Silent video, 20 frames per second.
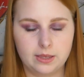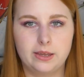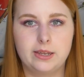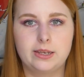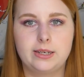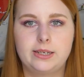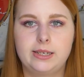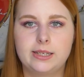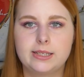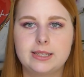
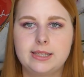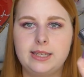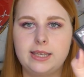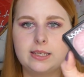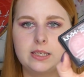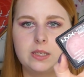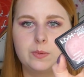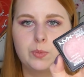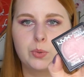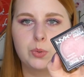Das
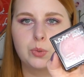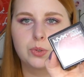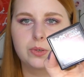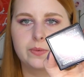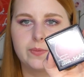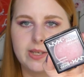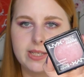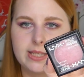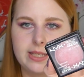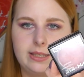nächste
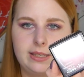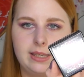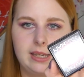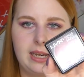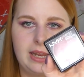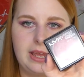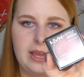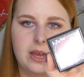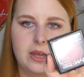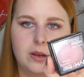Produkt, was ich hier
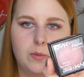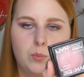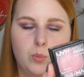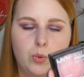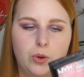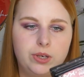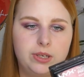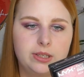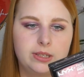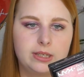leeren
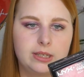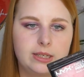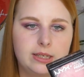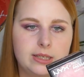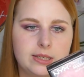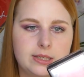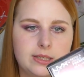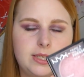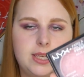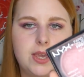möchte,
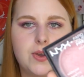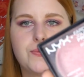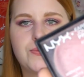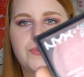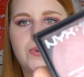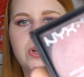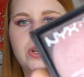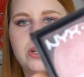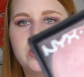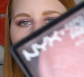ist hier
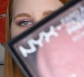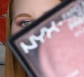von